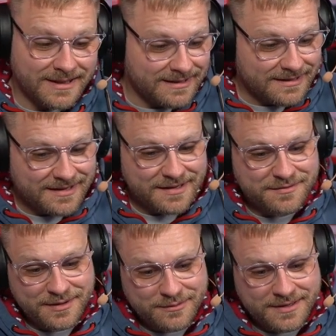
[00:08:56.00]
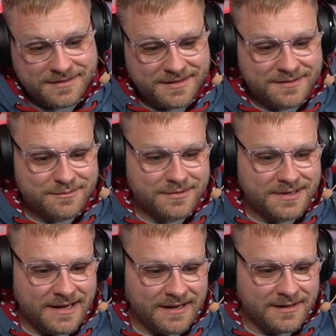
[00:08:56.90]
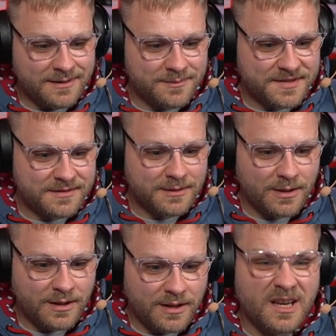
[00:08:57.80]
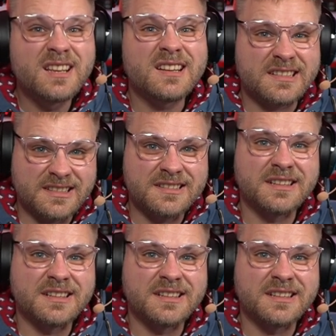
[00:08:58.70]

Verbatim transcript: Das heißt, wenn du das hier so in die Hand nimmst, das ist ein